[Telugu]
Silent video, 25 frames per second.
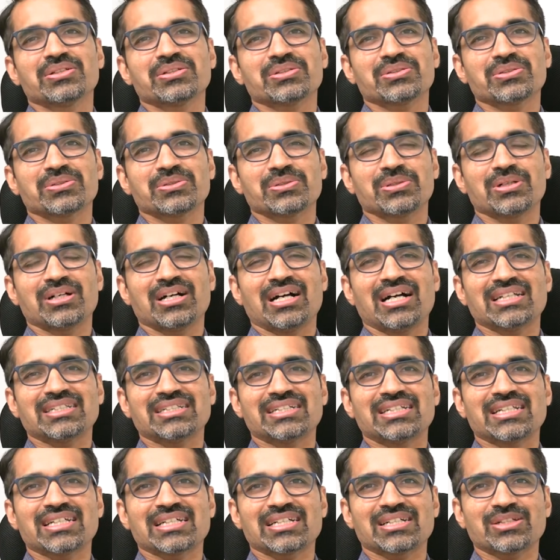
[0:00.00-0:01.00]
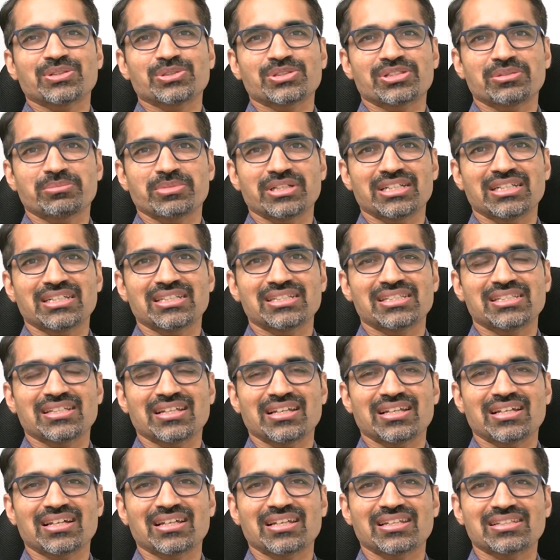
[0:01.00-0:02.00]
సో హార్ట్ అటాక్ కోసం అని
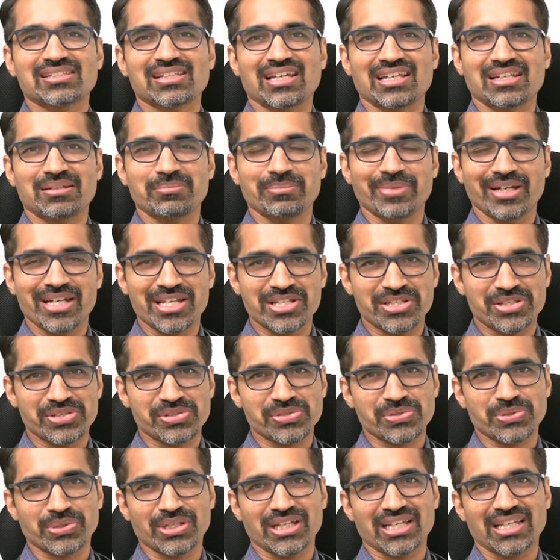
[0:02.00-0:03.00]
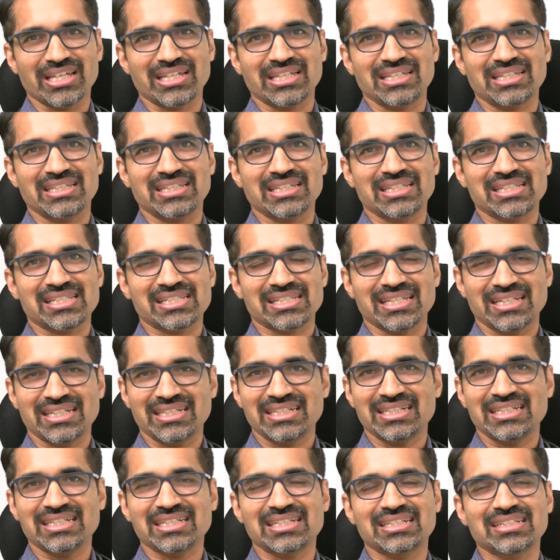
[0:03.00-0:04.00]
చాలా చాలా మెడిసిన్స్ ఉన్నాయి
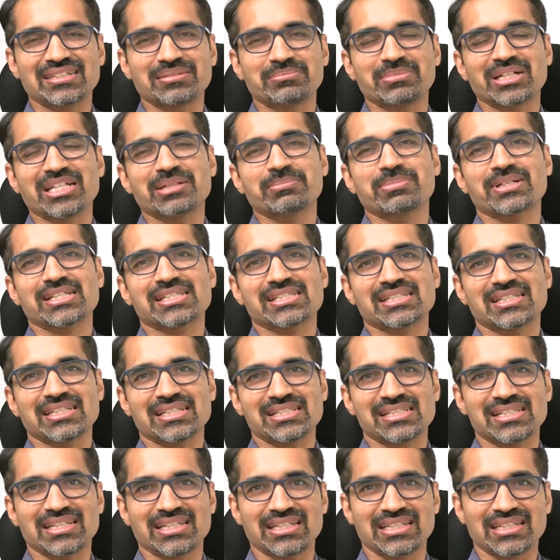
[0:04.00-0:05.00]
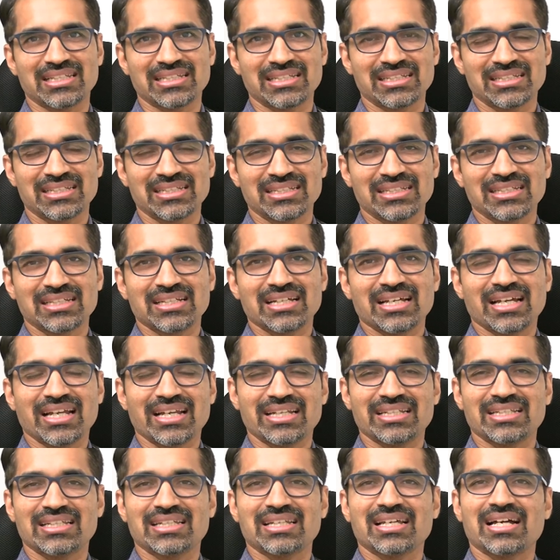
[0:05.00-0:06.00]
స్టెంట్ బైపాస్ సర్జరీ
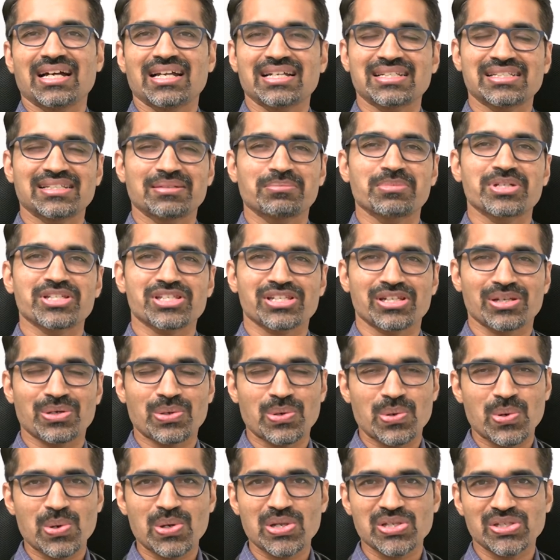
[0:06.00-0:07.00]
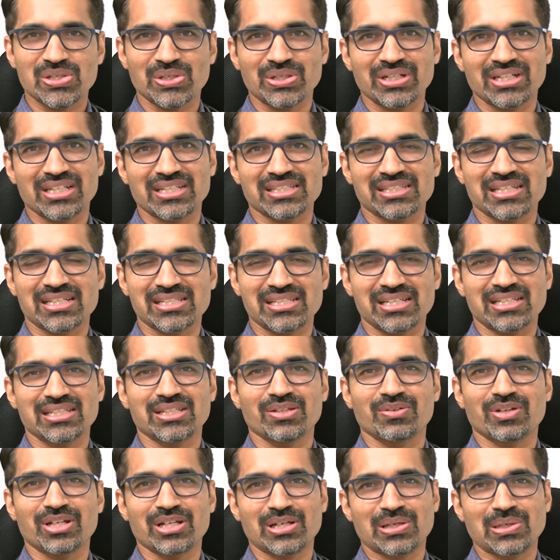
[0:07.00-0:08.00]
అండ్ దెన్ హార్ట్ సంబంధించిన హోల్స్ ఉంటాయి సర్జరీ
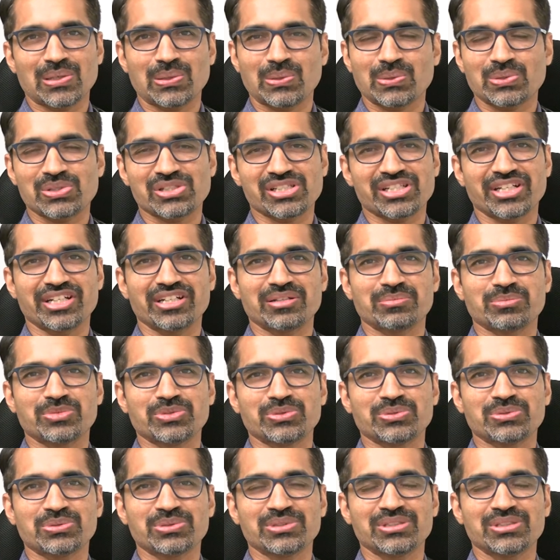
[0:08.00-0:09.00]
ద్వారా క్లోజ్ చేయడము